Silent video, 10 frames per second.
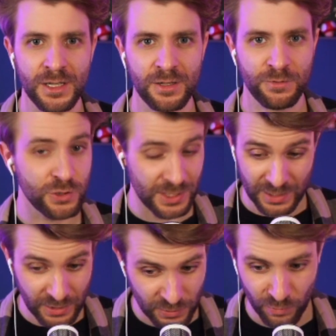Fische sind
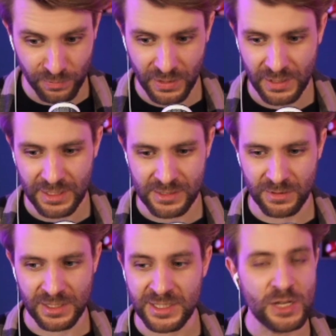nicht dumm. Also
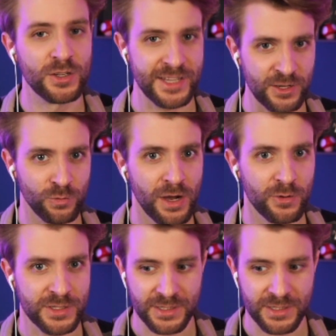die sehen nur sehr dumm aus,